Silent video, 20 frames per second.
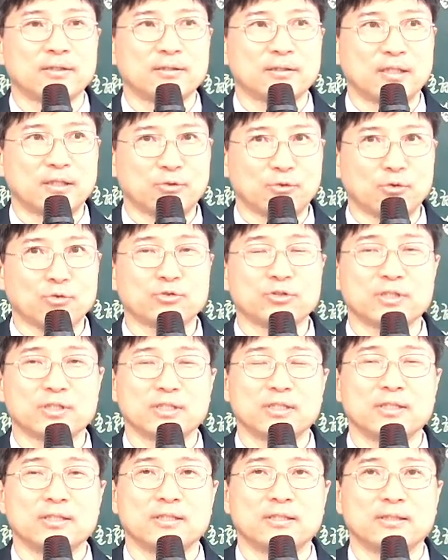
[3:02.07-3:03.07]

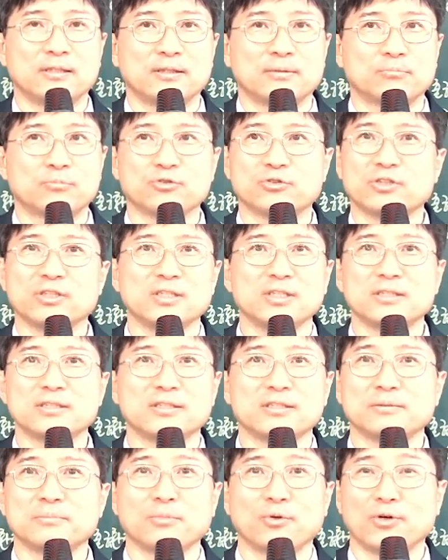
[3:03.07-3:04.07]
대통령이
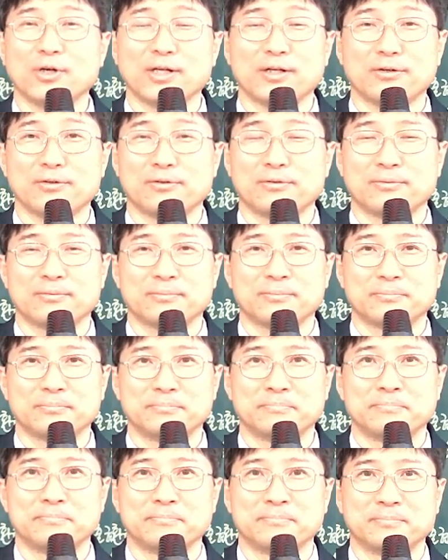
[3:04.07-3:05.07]
푸틴인지는 몰라요.
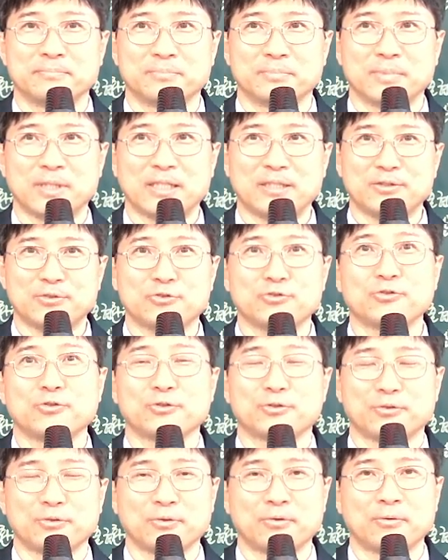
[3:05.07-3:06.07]
아닐 수도
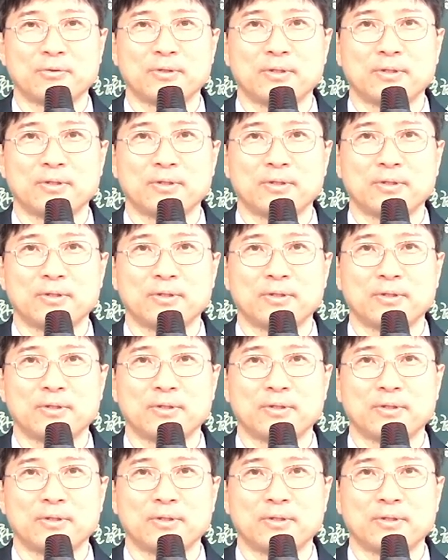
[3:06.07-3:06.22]
있고.